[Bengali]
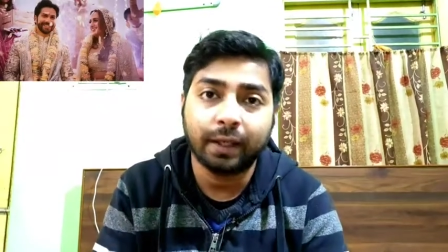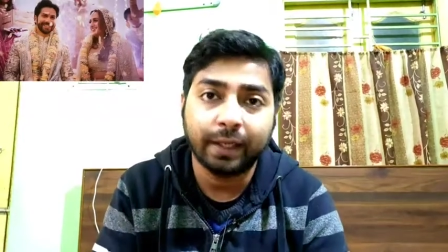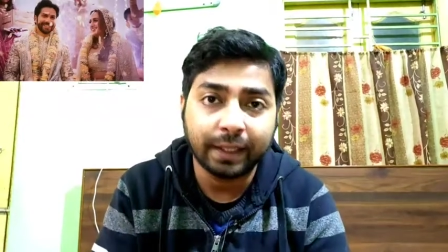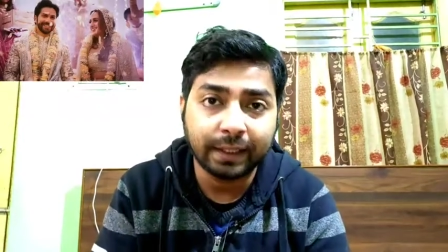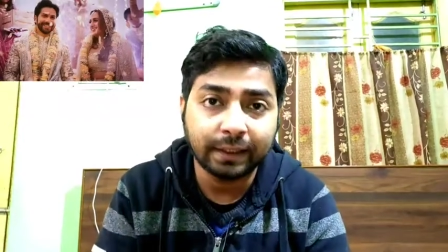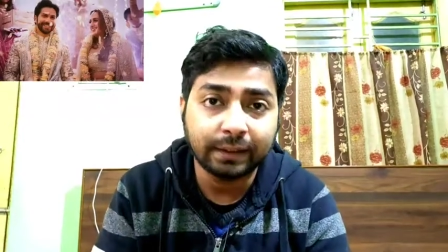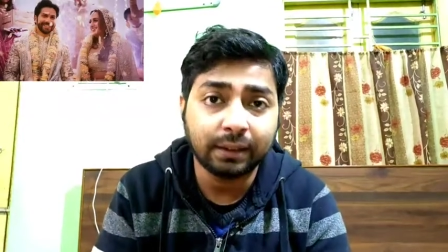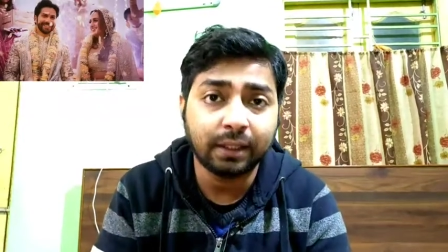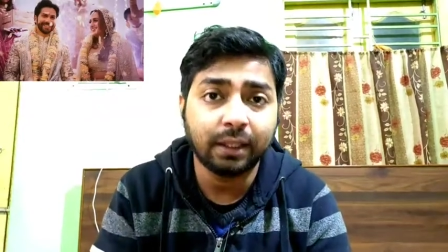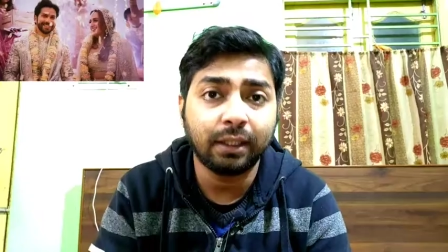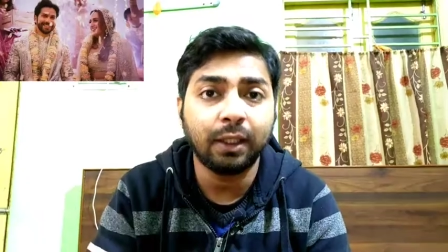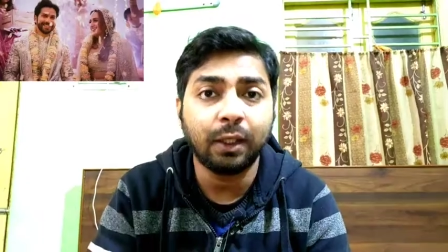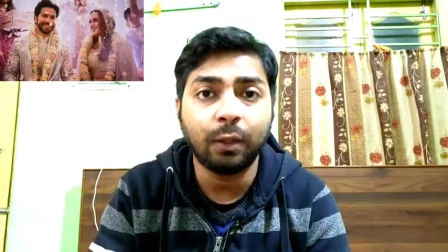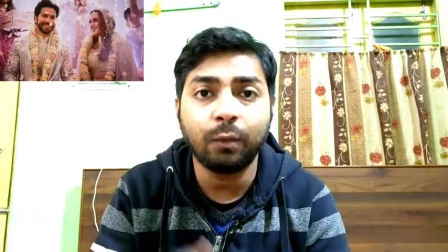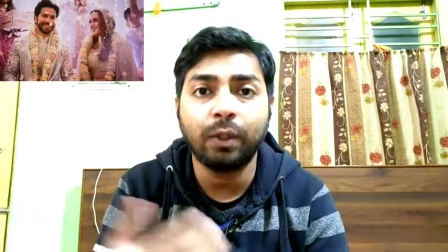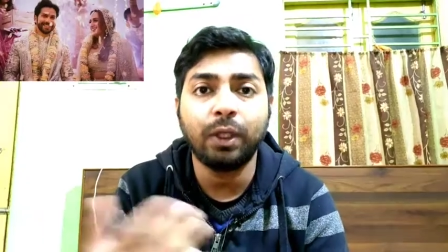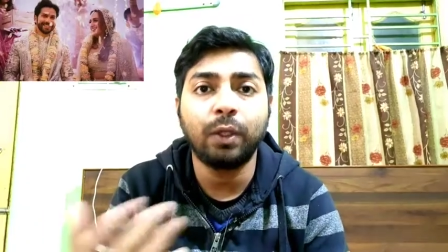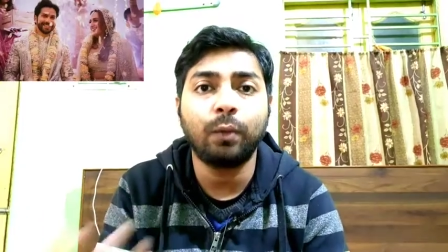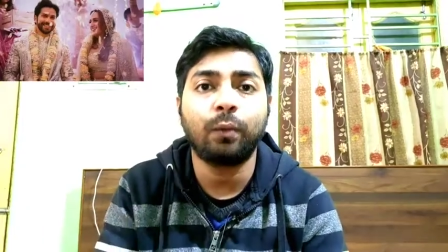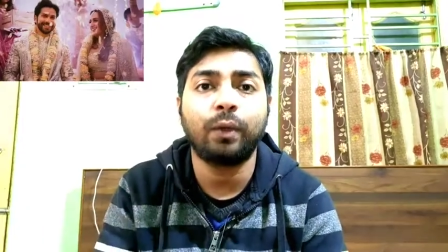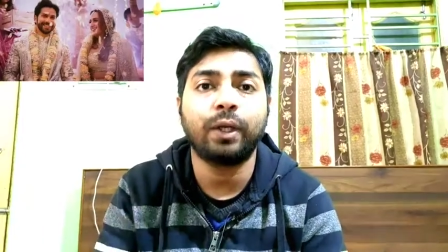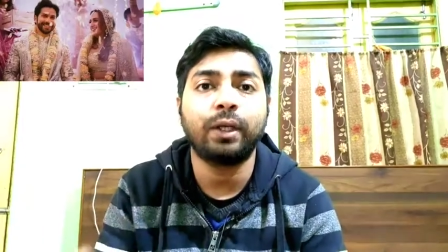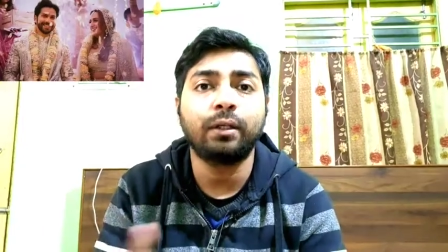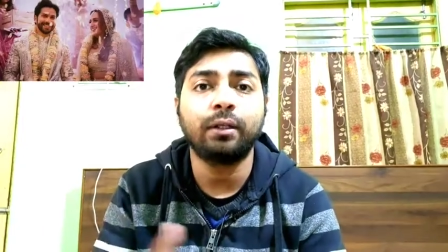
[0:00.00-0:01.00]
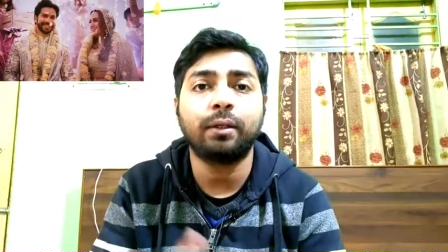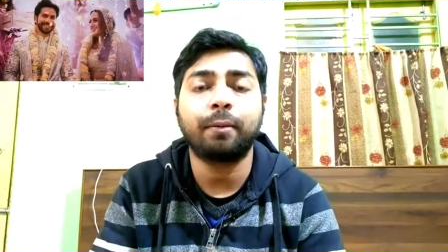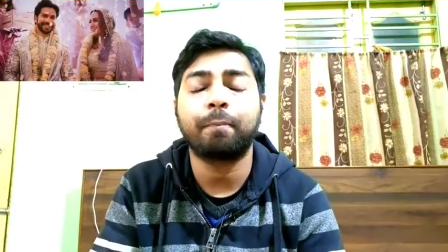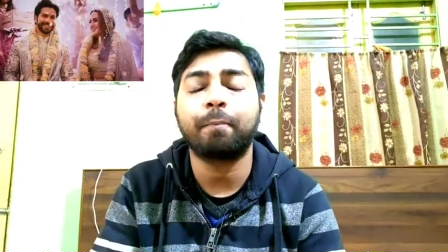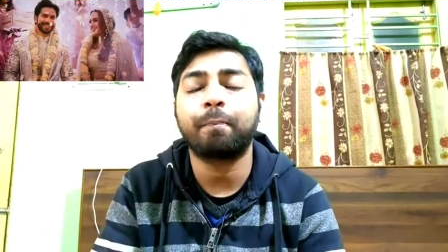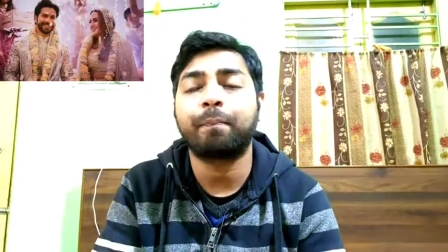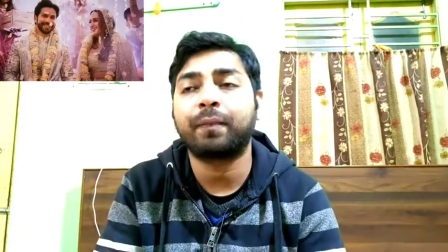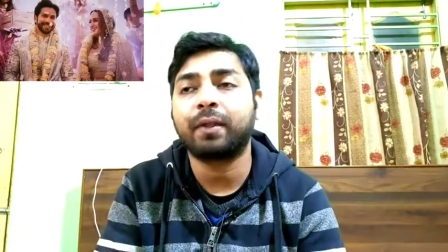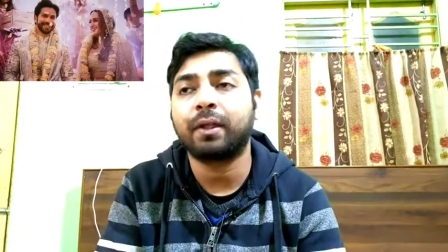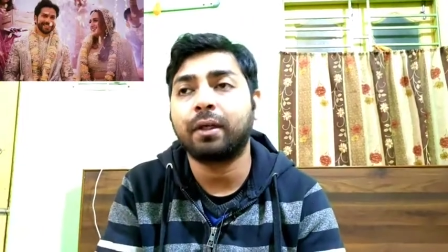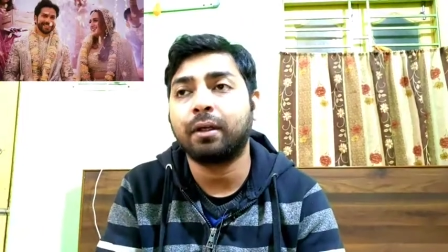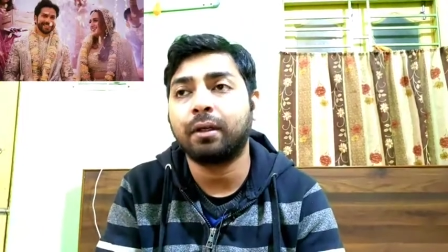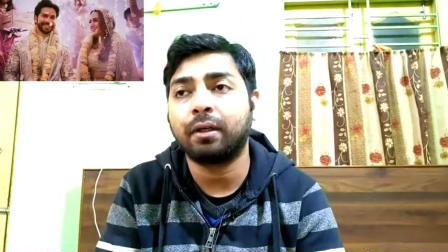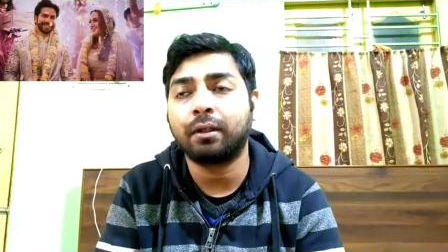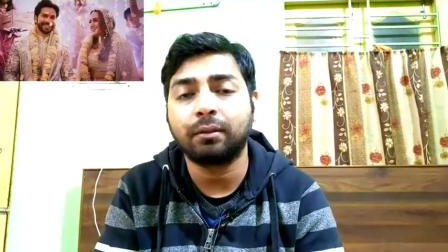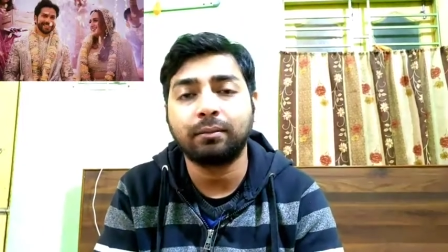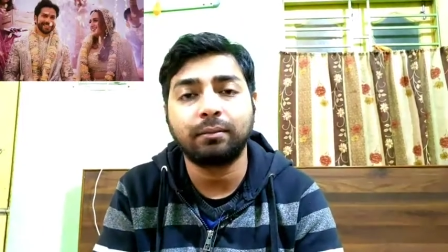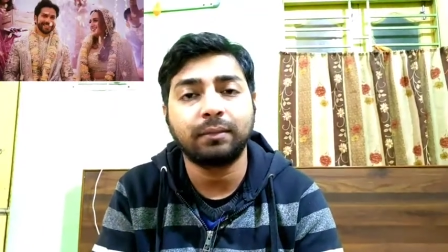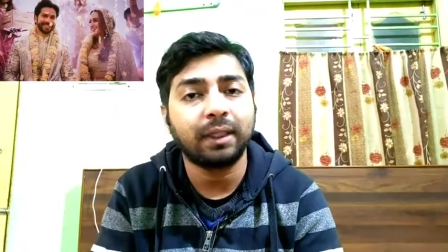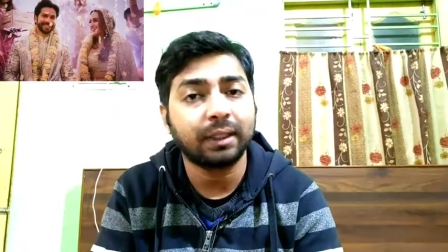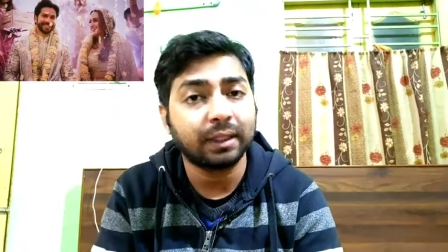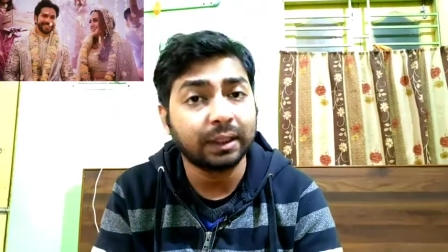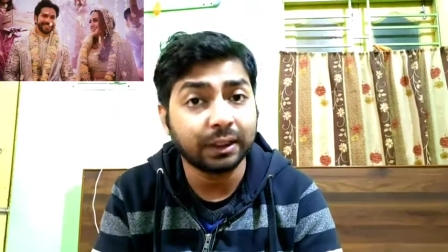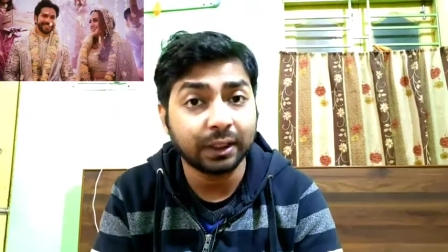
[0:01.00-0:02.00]
হিজ নিউলি ওয়েড
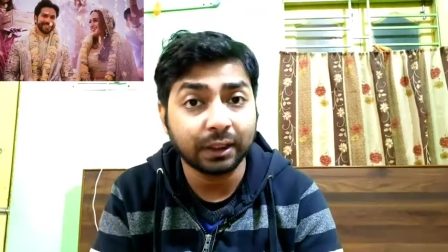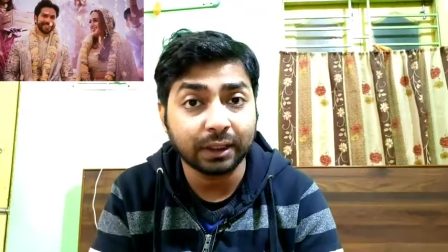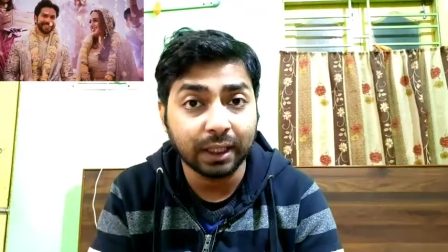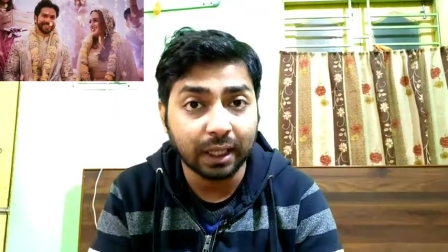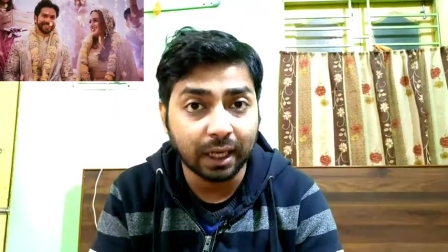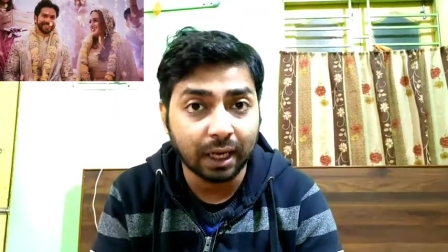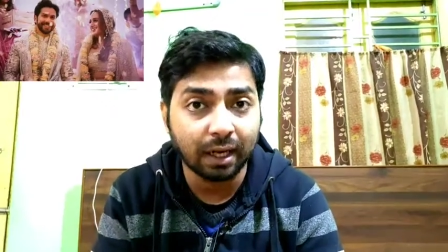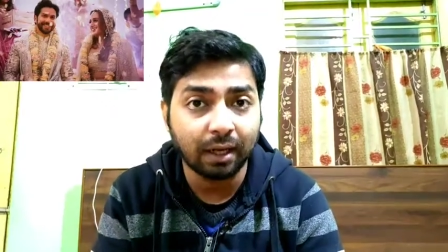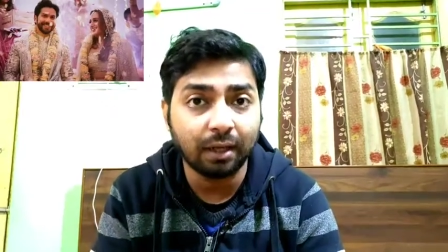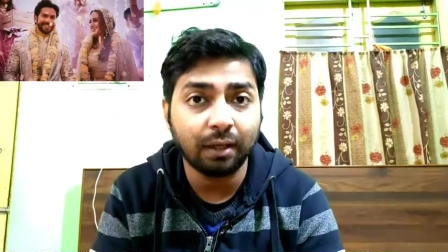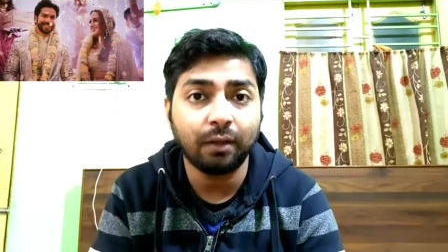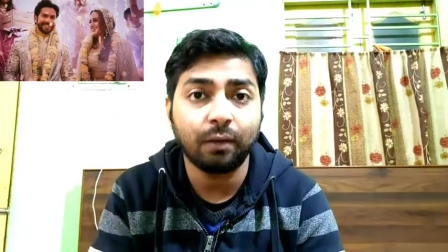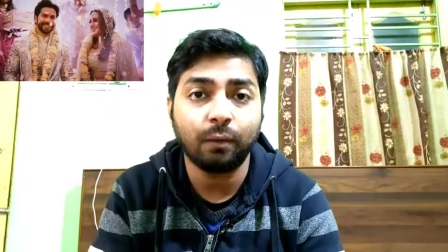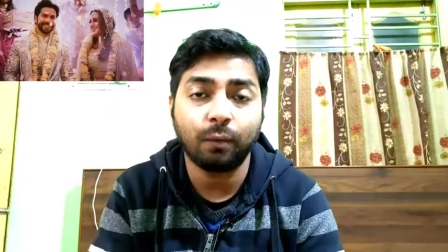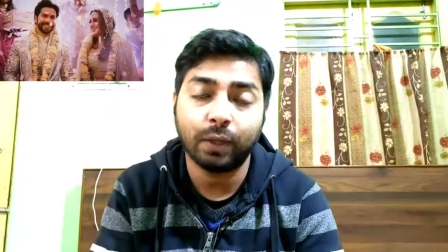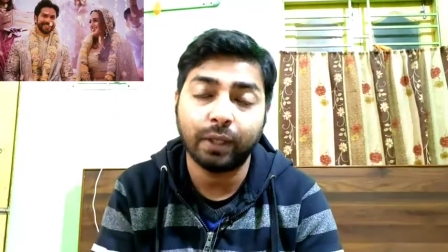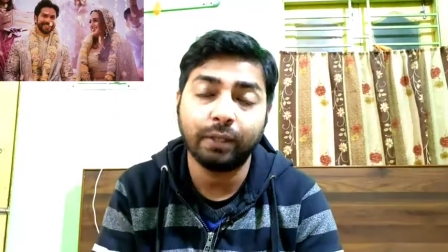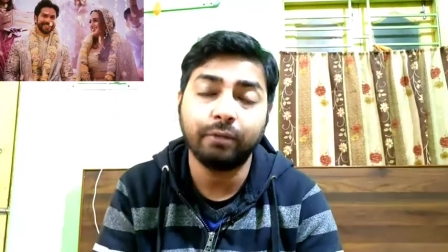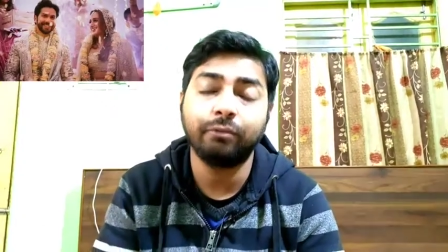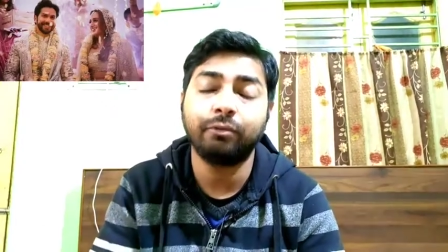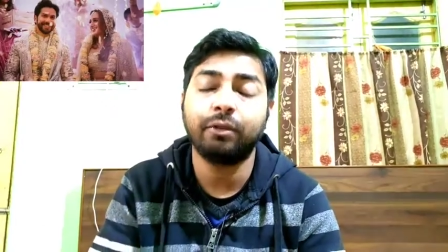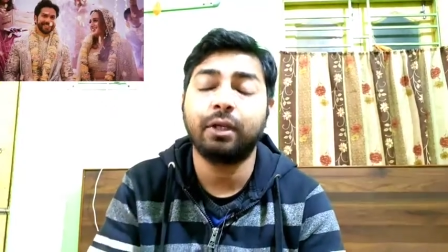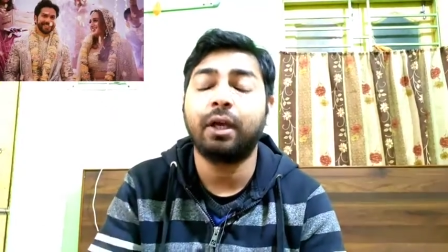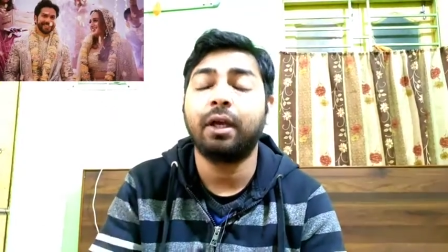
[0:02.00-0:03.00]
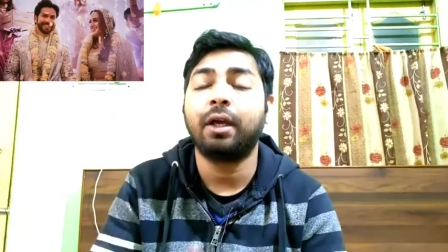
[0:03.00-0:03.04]
নাতাশা দালাল ওয়াইফ